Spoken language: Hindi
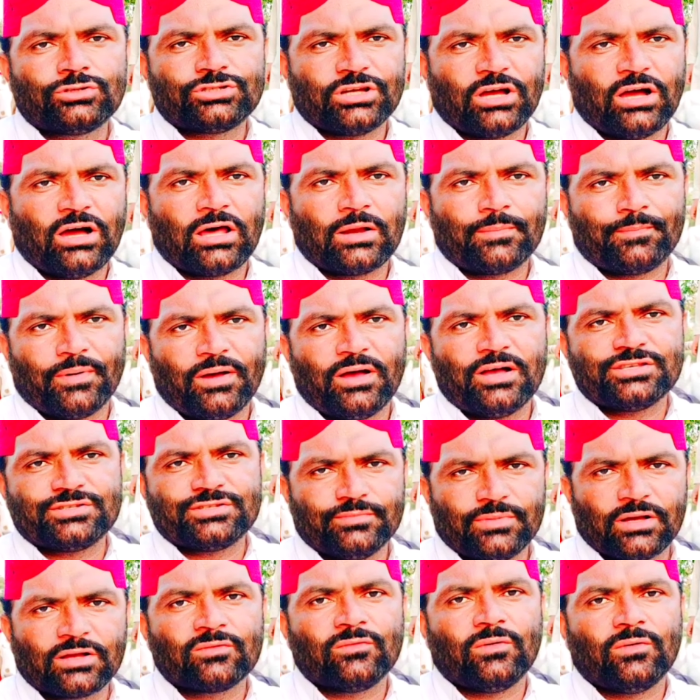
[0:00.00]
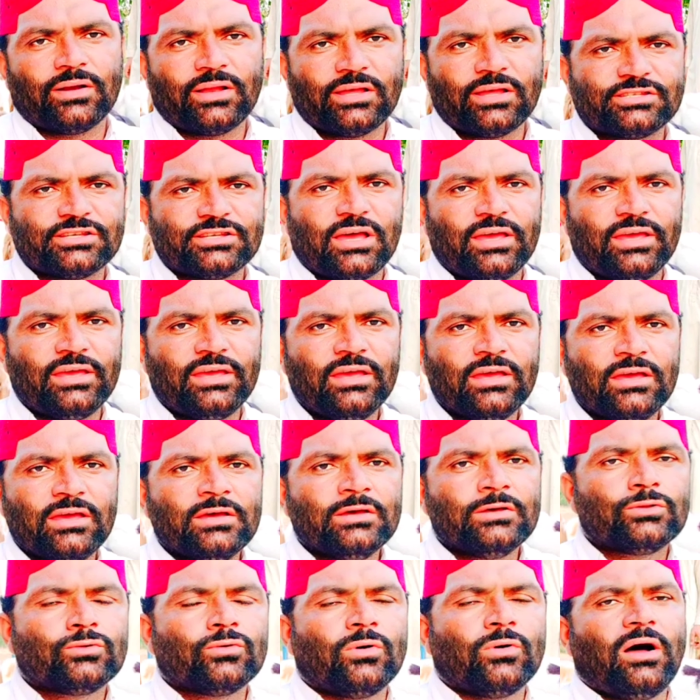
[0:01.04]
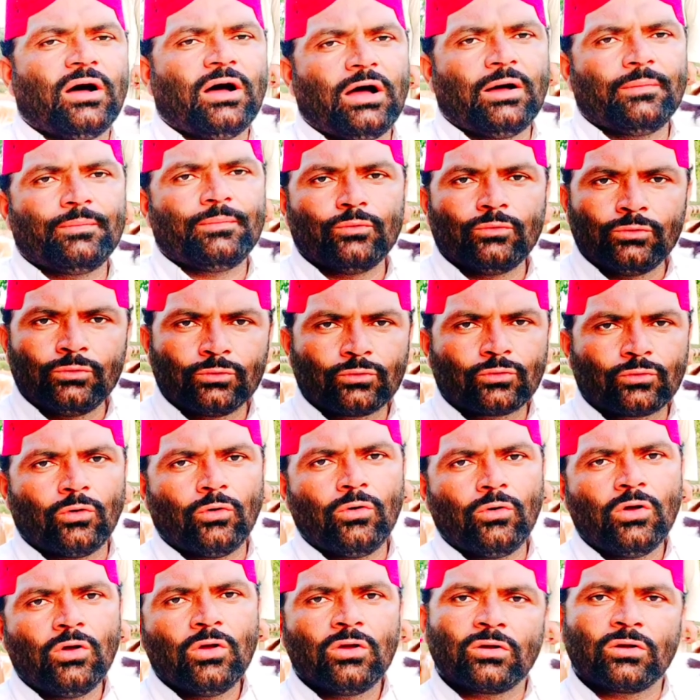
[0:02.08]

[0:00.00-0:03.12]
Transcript: चार पाँच मंगवाना चाहें तो आप उनको